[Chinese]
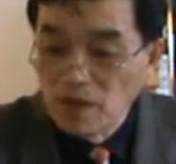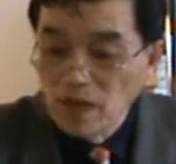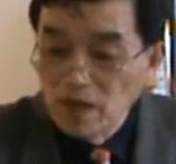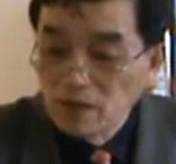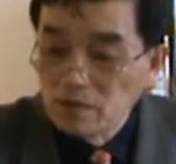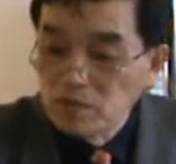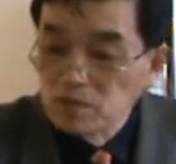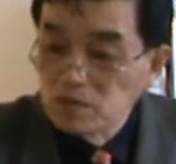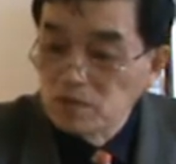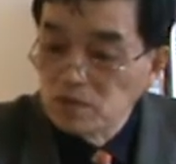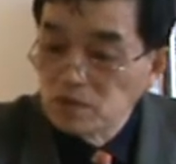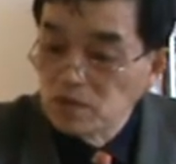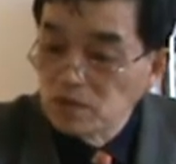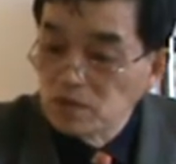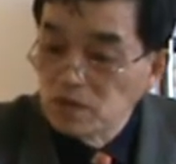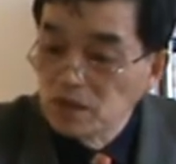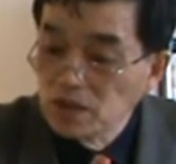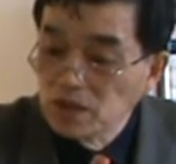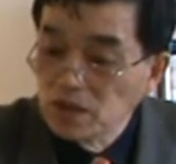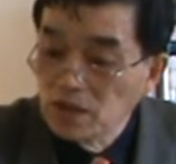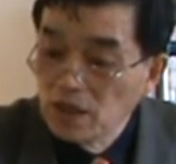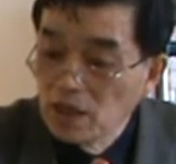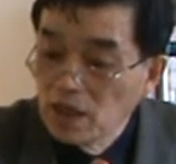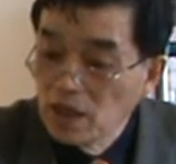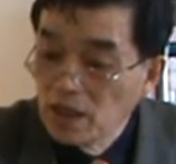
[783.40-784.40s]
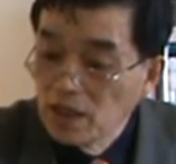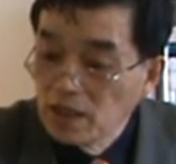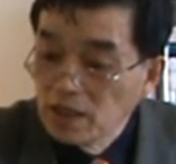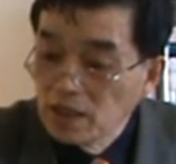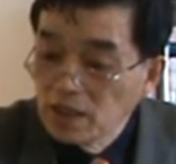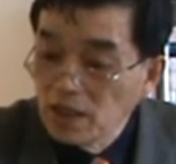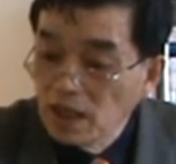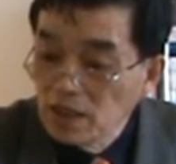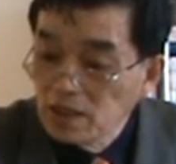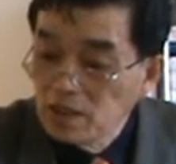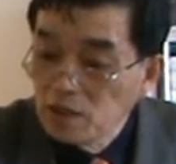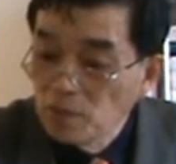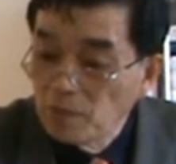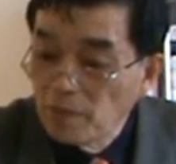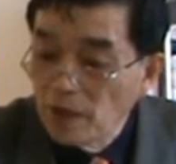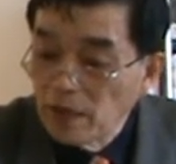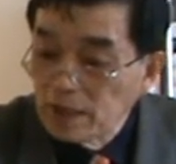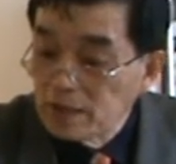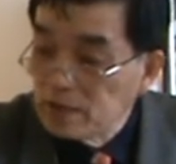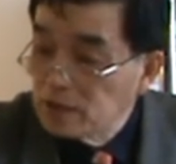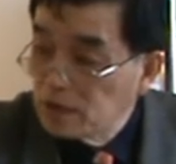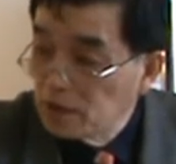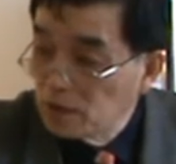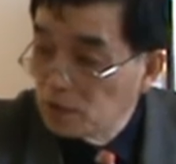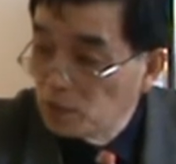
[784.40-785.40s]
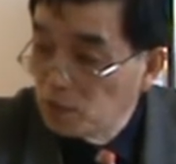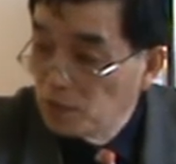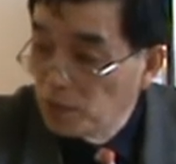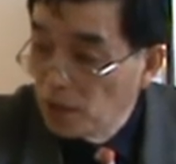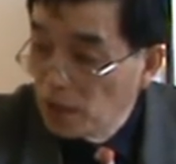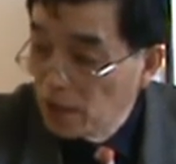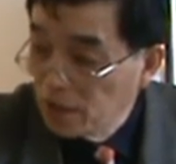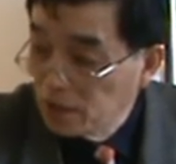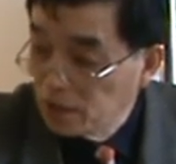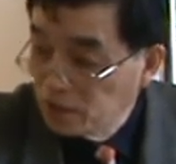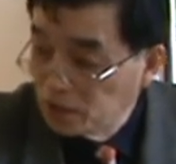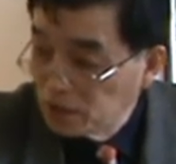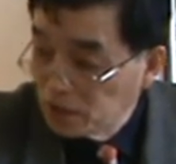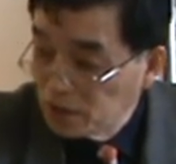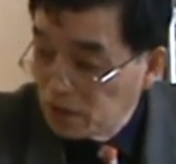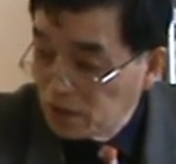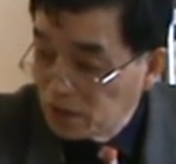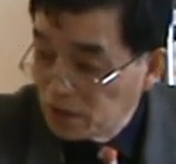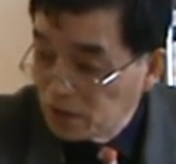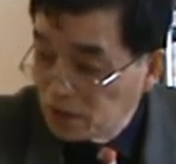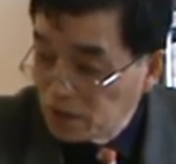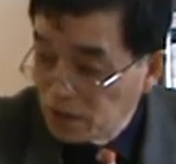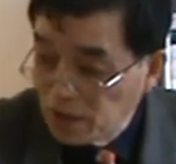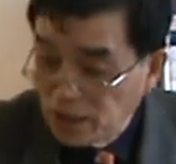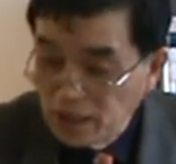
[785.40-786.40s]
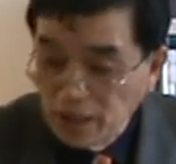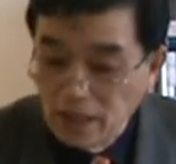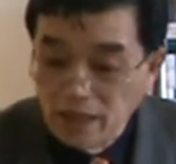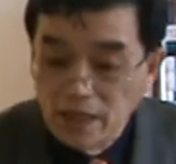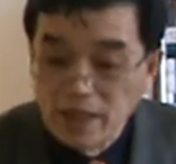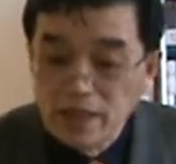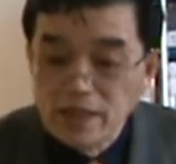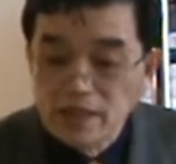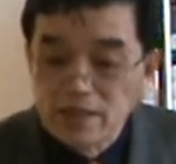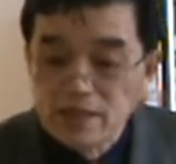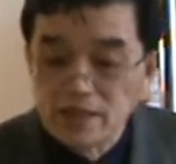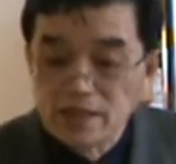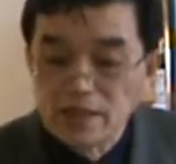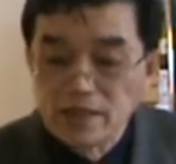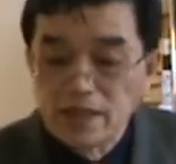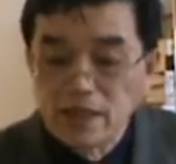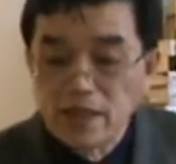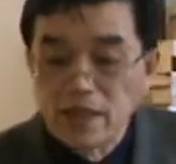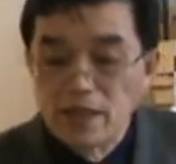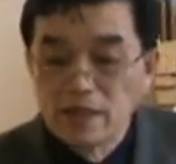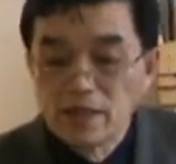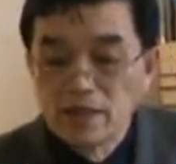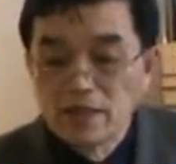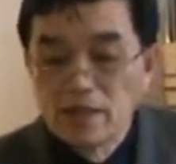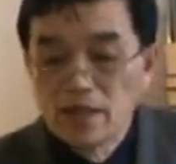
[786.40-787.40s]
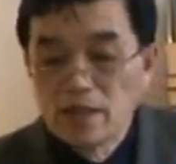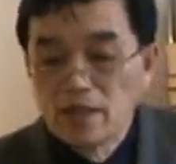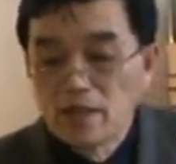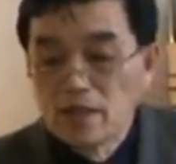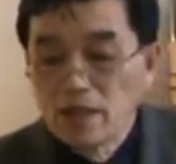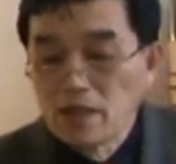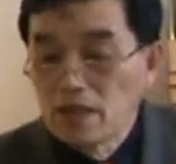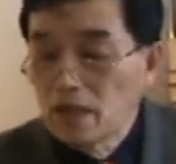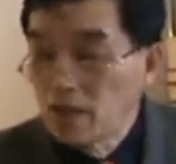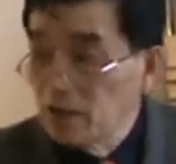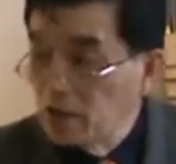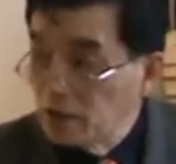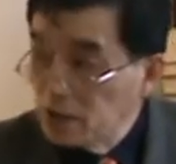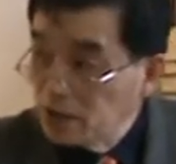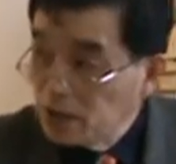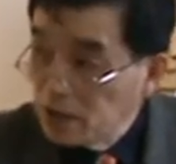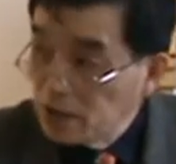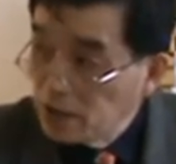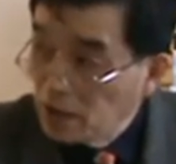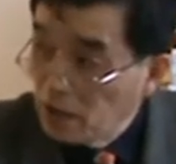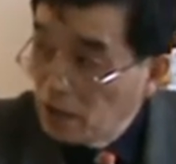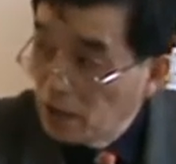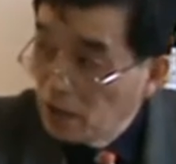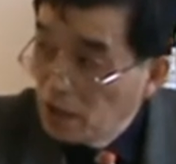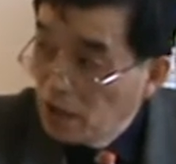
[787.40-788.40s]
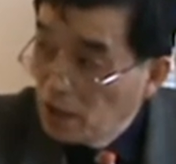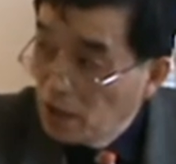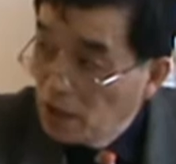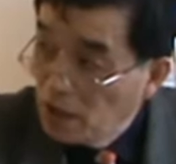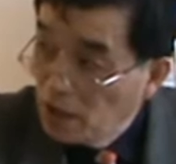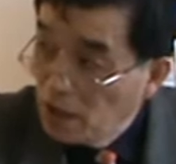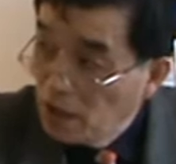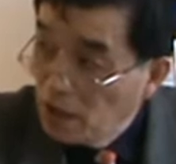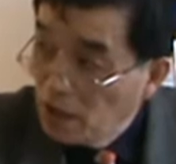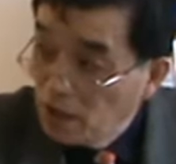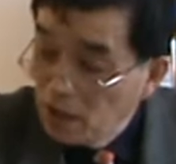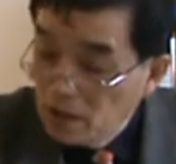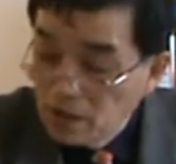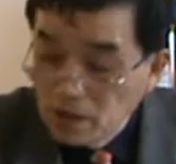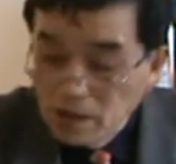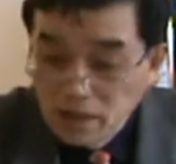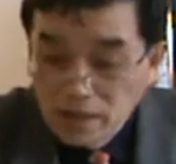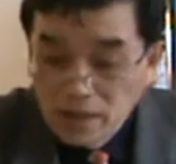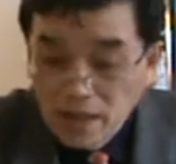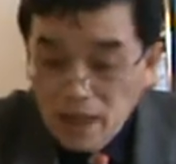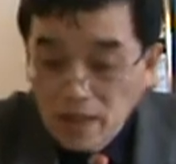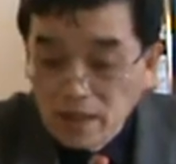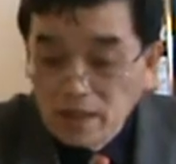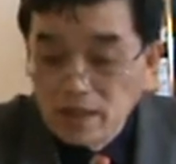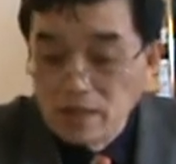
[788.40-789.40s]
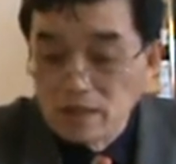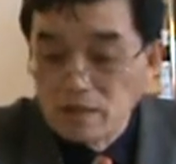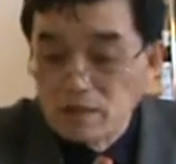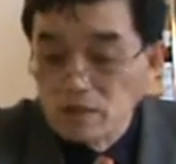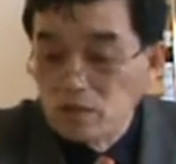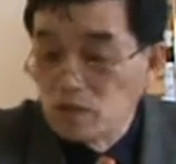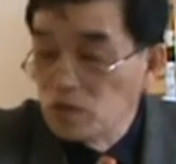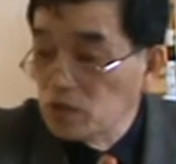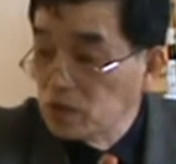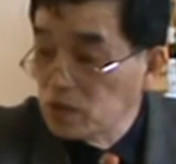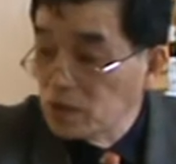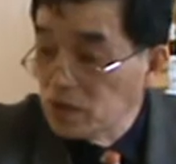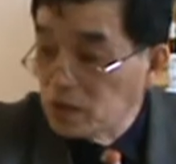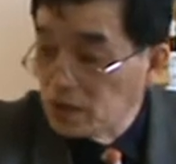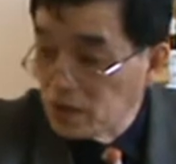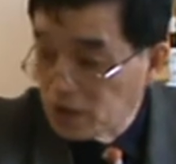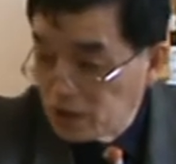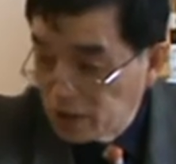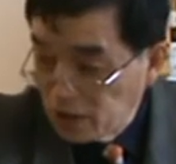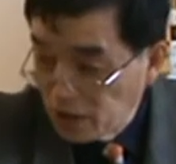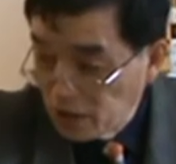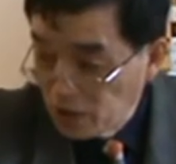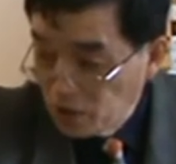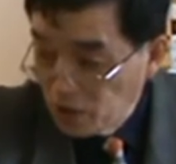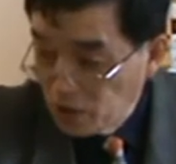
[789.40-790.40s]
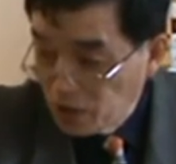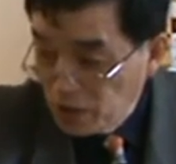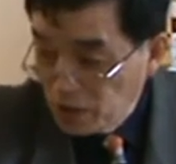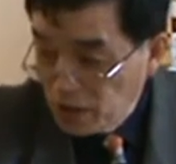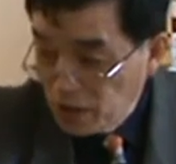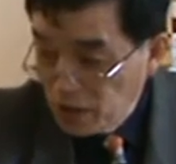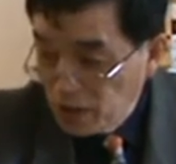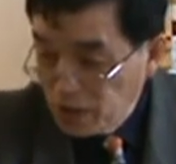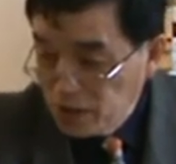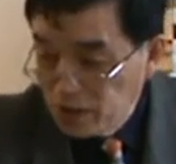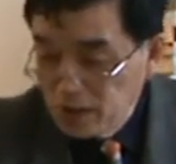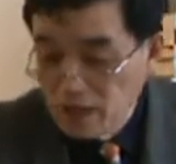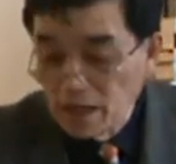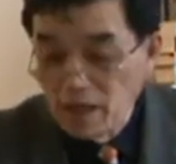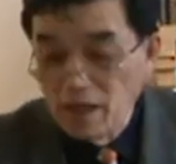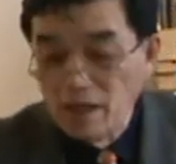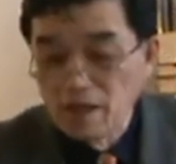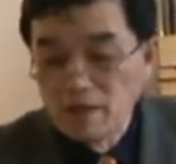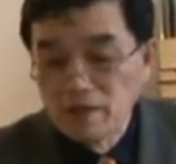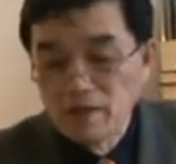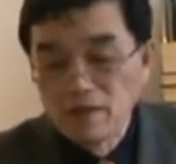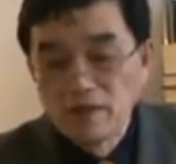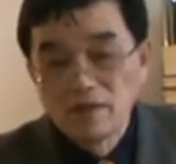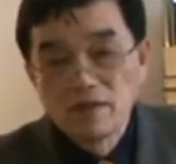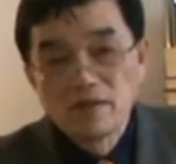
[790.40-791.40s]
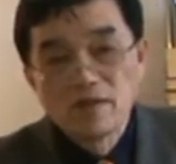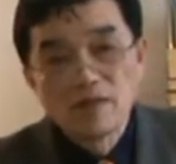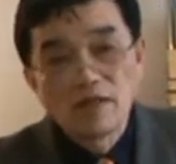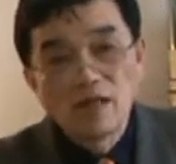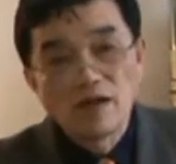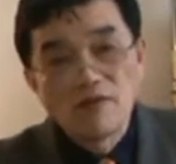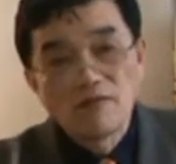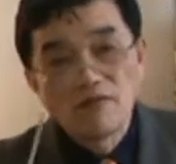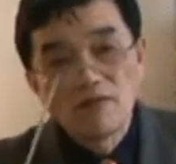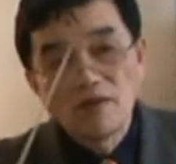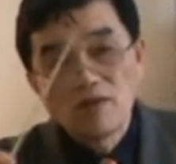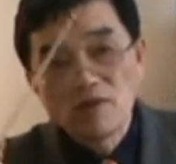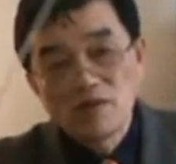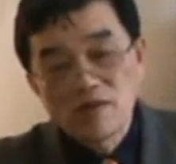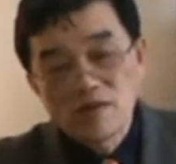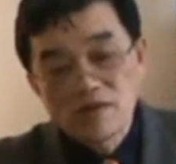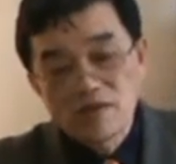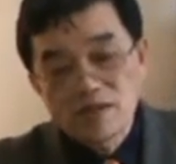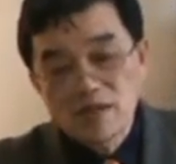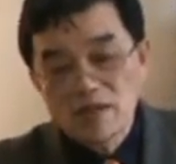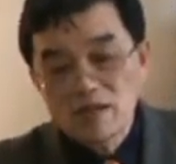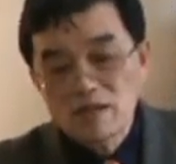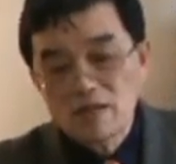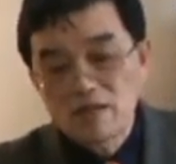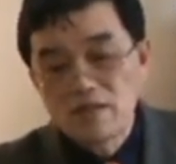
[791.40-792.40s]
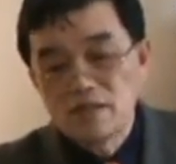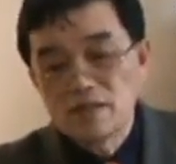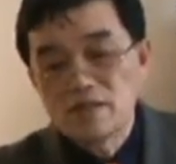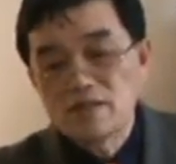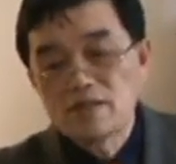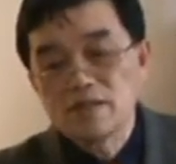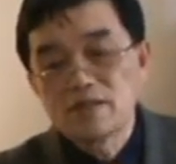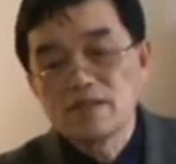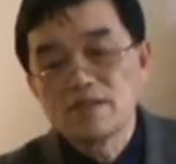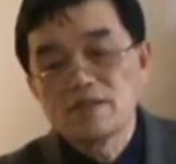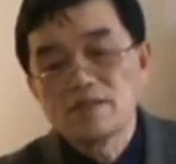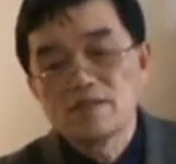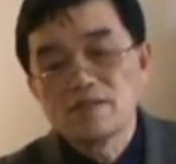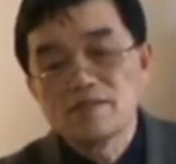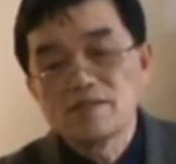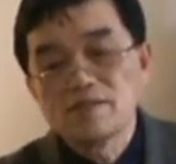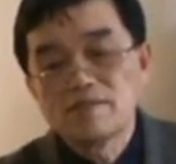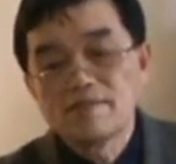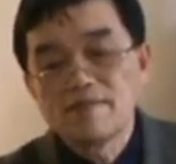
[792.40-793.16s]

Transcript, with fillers: 拉图主义，他就把这个柏拉图的这个理念世界和这个亚里士多德的神学天界，它分为三个层次。